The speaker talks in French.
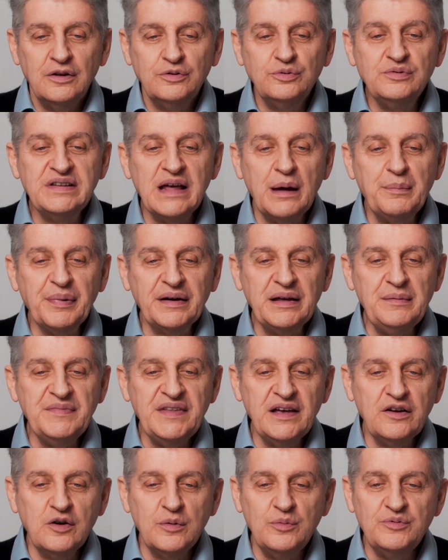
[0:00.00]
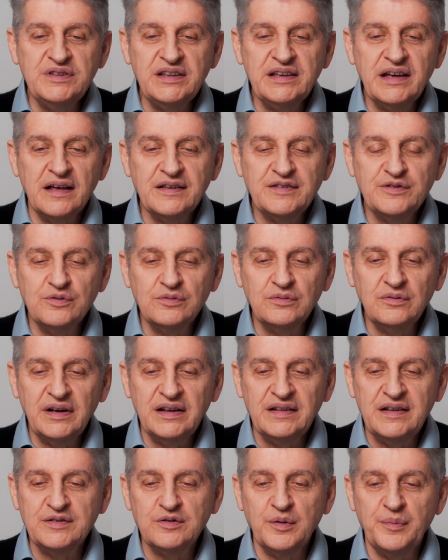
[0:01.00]
Nous apprîmes des communications et
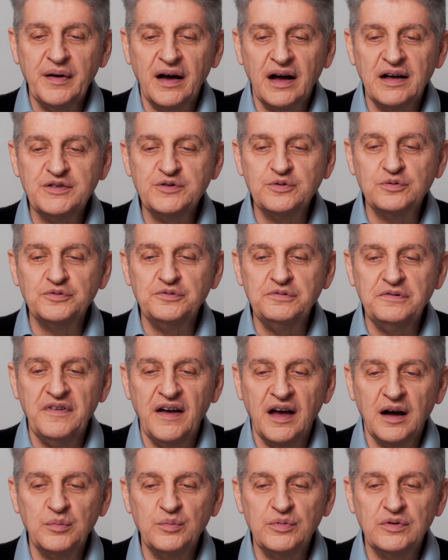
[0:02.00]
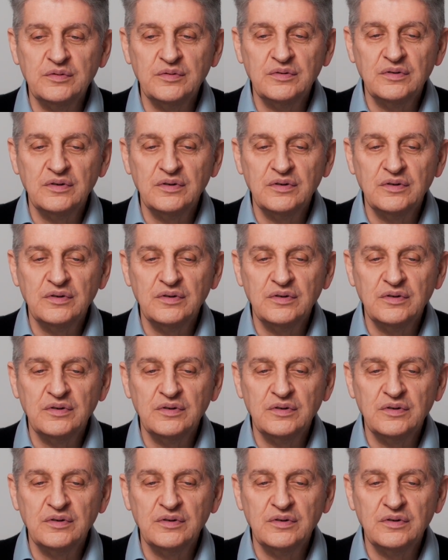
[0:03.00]
des opérations du Verbe